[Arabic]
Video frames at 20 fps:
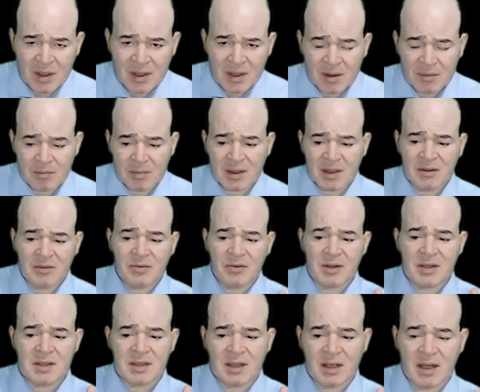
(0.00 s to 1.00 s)

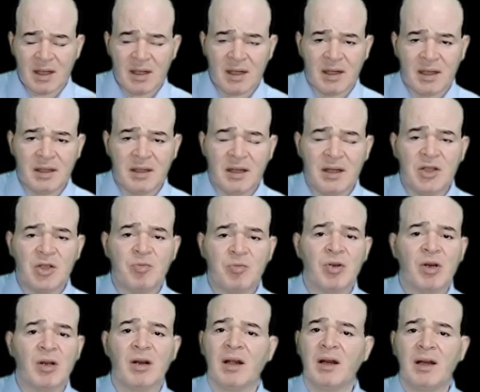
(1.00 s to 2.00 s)
بتفرز الاي دي اتش
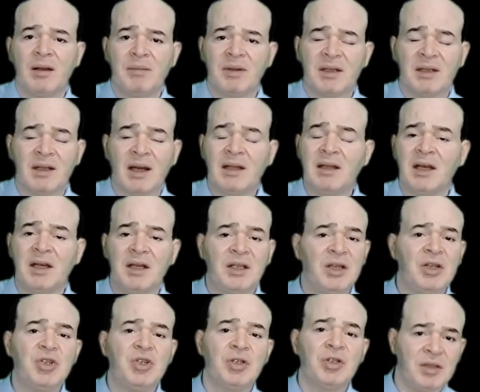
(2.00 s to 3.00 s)
بشكل انليمتد عندك اي
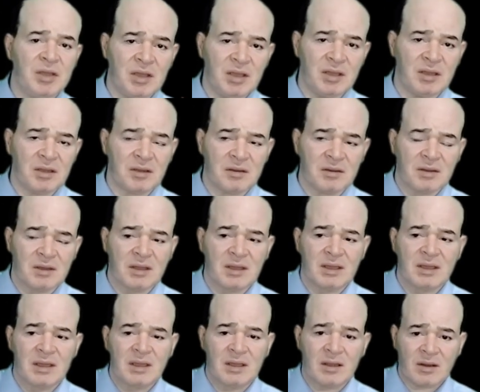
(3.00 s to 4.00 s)
دي اتش كتير
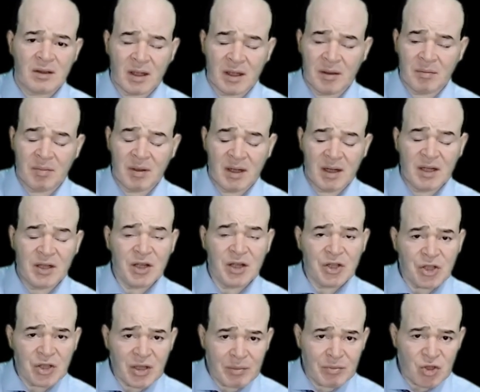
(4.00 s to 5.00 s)
طيب الاي دي
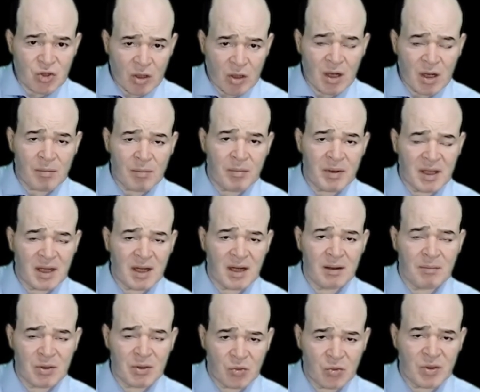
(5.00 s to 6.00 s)
اتش ده مش طالع من
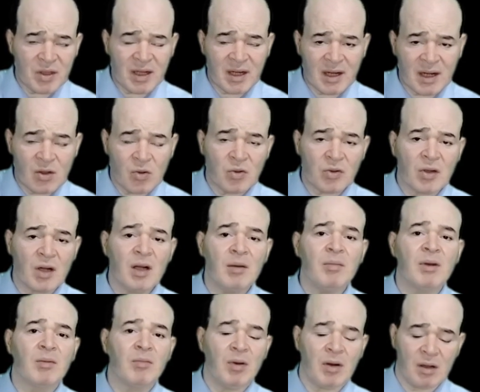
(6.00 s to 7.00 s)
البيتويتري جلاند هو طالع
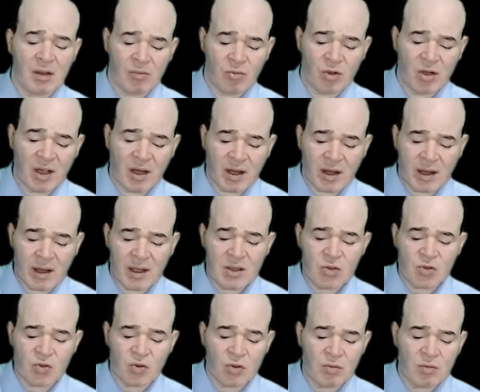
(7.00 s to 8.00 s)
من بره بقول لك
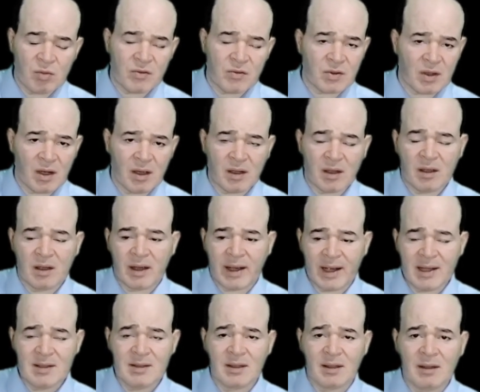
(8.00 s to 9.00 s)
كارسونوم اوف ذا لانج
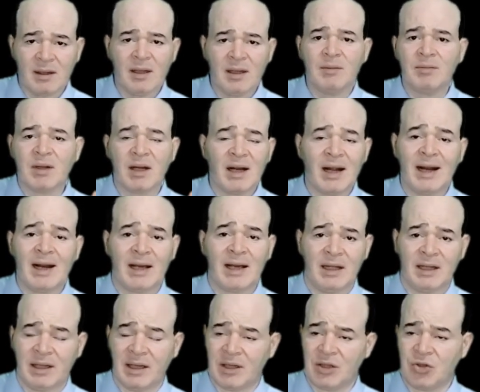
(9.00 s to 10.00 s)
كانسر لانج بيطلع لك
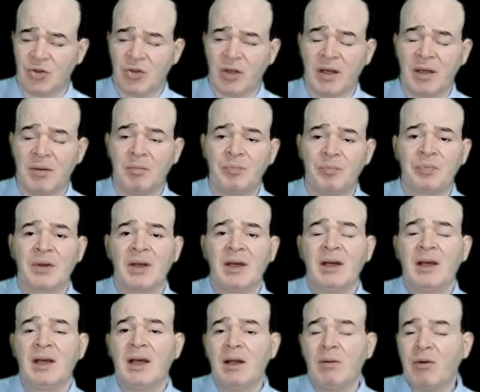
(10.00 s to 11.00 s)
اي دي اتش طيب
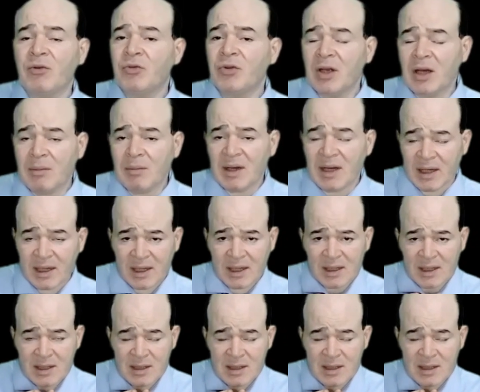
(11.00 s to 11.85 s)
المفروض يعمل ايه